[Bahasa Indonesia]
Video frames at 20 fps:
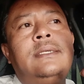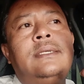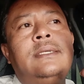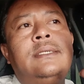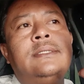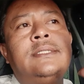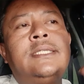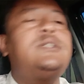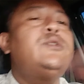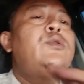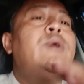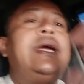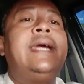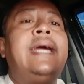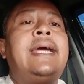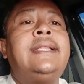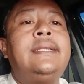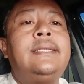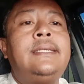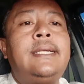
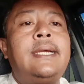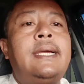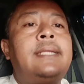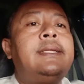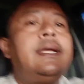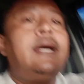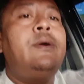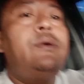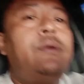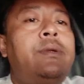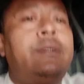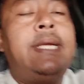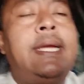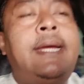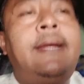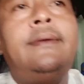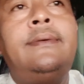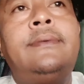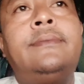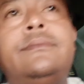sesuaikan dengan tahun
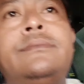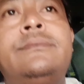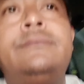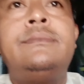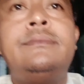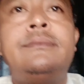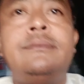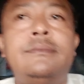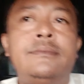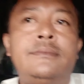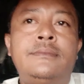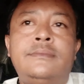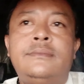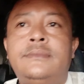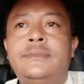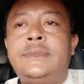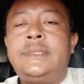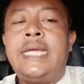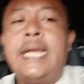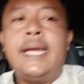ya
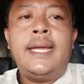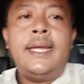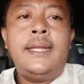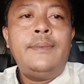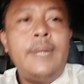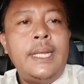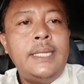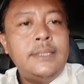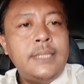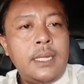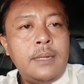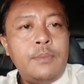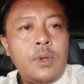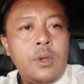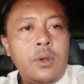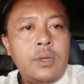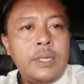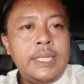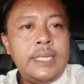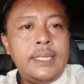jangan belajar
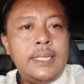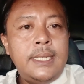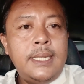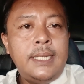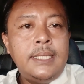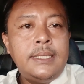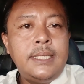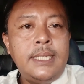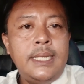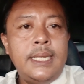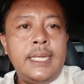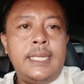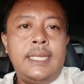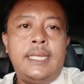bohongi diri sendiri